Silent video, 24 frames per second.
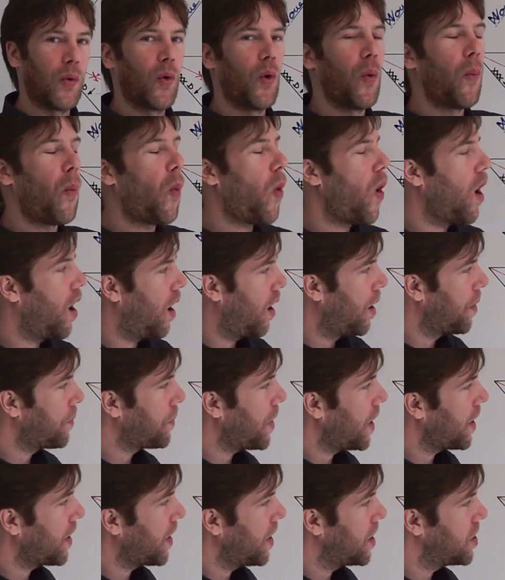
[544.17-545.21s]
au moins un
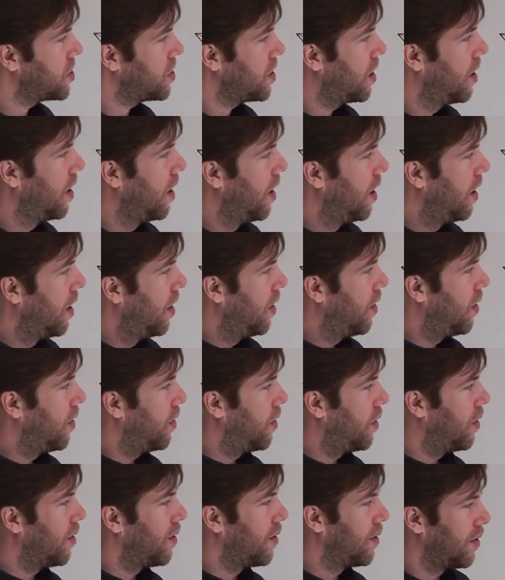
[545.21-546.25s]
marquage
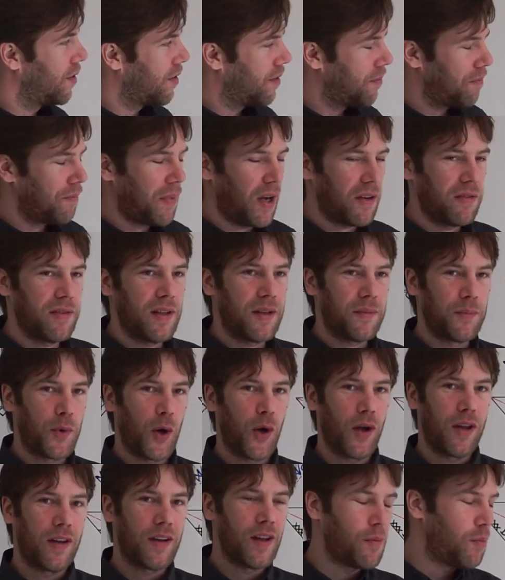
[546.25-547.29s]
euh, parfaitement
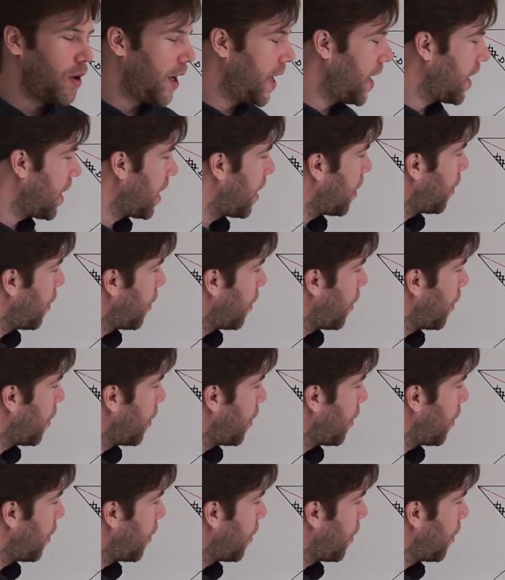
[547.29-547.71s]
établi qui